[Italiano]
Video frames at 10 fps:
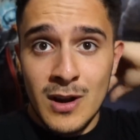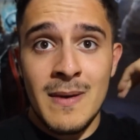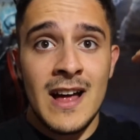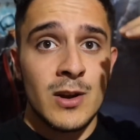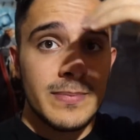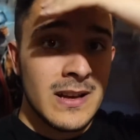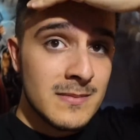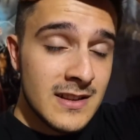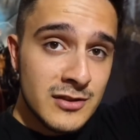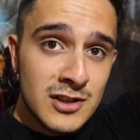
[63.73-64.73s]
la mano perché mi
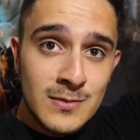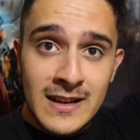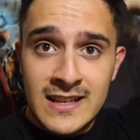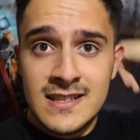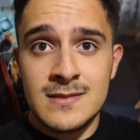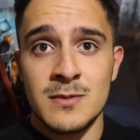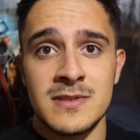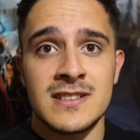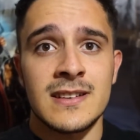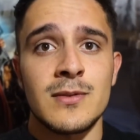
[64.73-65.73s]
sta facendo malissimo, mi
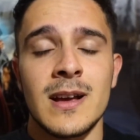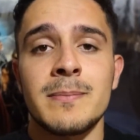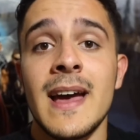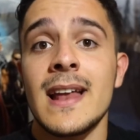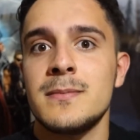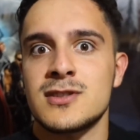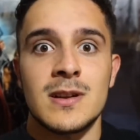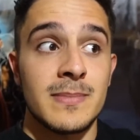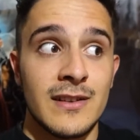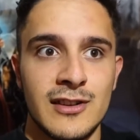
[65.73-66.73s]
sistemo i capelli, mi sono
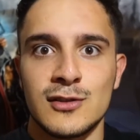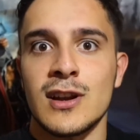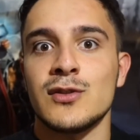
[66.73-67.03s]
appena fatto la